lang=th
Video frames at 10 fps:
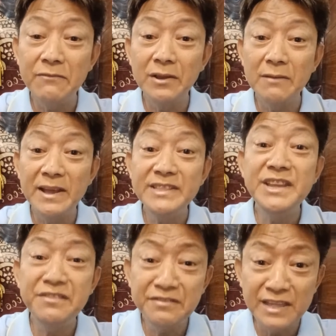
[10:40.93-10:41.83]
วรมัน
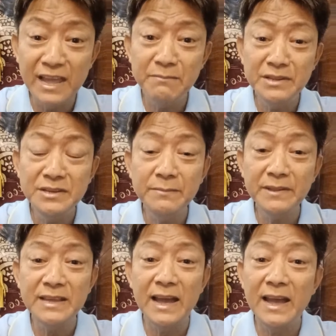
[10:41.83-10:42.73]
จิตเสนมันชื่อ
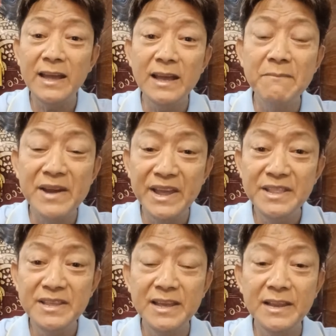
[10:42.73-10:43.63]
ภาษาเขมร
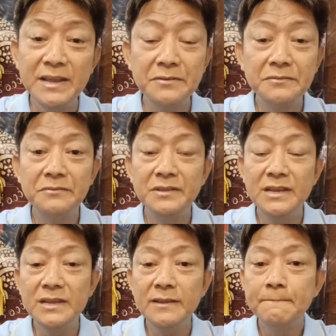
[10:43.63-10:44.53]
ที่ไหนเล่านะ